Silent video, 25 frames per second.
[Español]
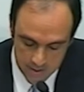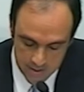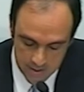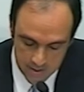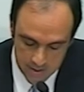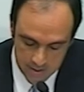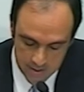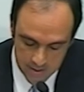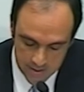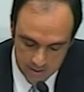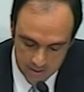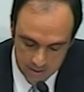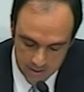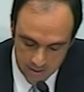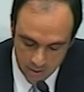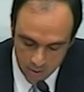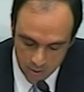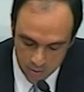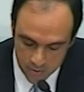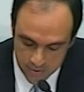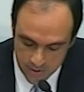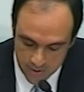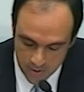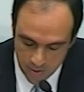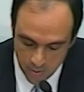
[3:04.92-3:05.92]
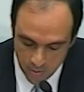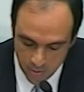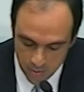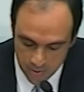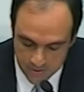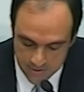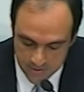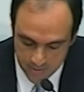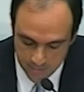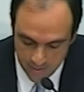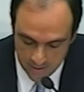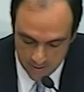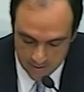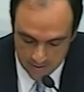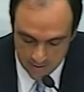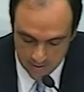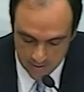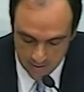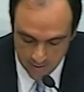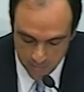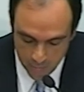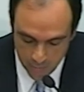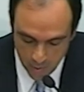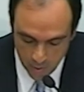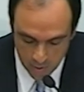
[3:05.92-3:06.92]
y el Consejo Municipal del
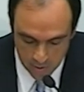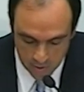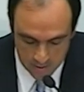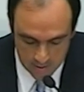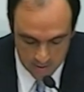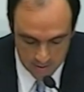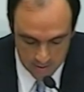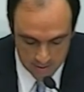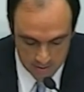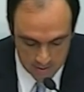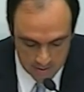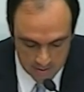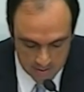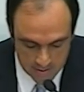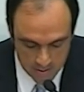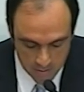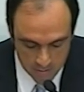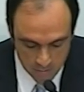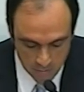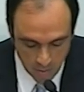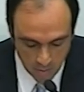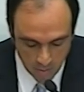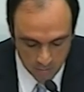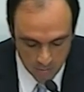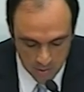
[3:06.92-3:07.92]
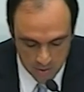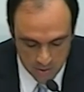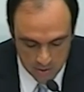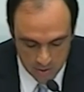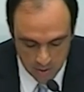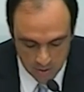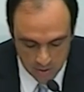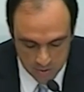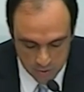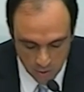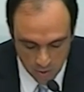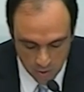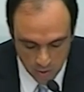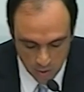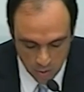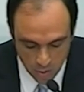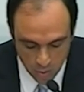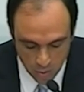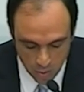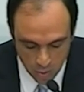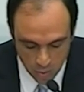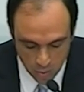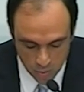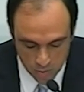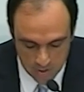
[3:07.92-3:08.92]
Deporte, promoviendo acciones conjuntas
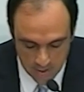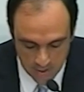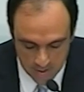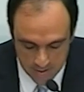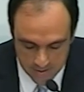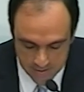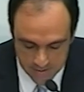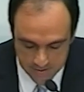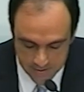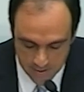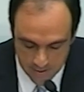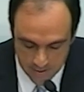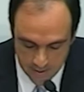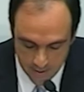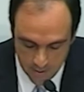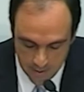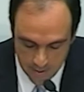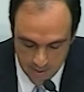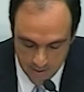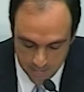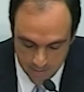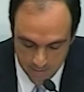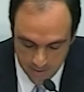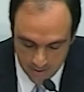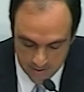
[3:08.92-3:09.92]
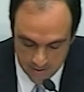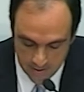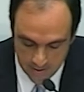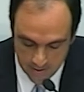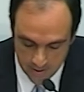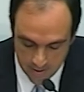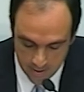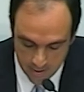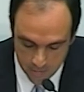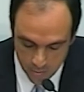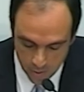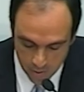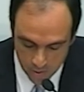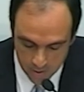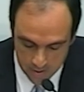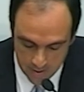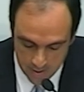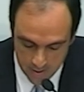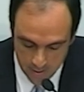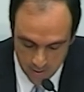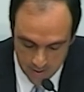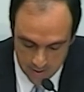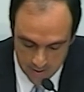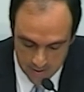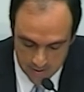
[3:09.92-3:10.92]
que incentiven la práctica deportiva
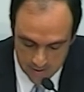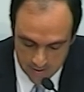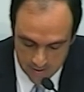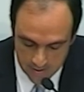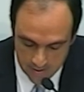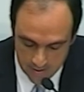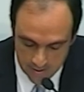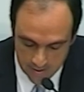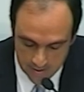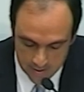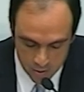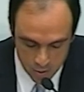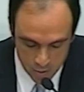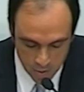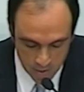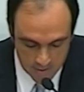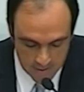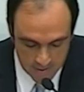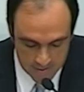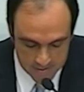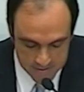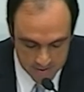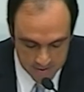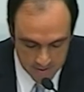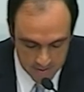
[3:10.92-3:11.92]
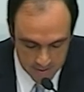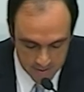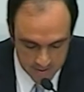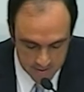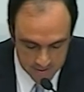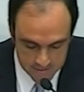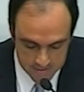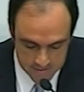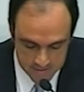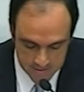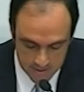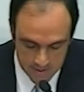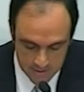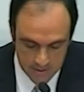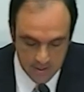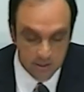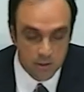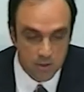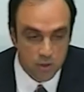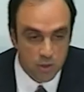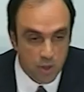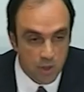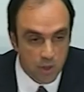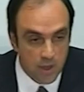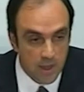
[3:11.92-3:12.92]
en todas las edades y en todas
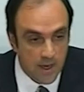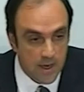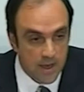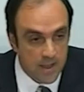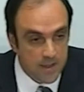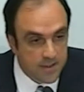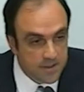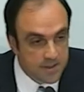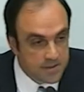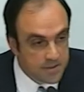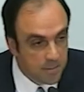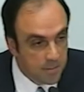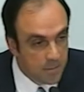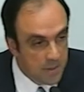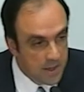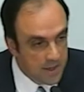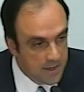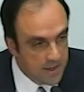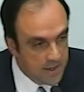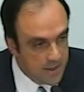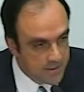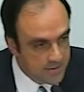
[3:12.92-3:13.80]
las disciplinas.